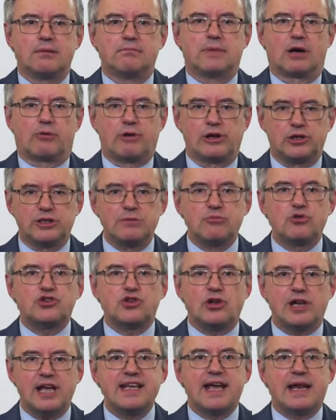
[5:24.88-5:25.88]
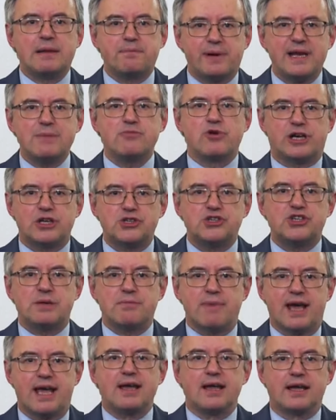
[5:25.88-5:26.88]
Ma quello di Mussolini è il primo
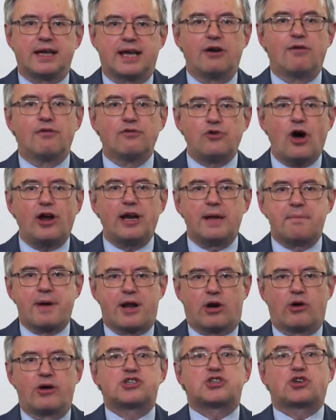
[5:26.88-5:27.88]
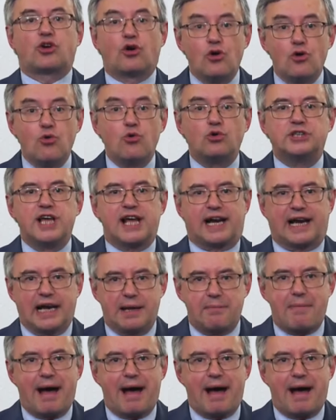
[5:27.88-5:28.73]
regime che non vuole però escludere le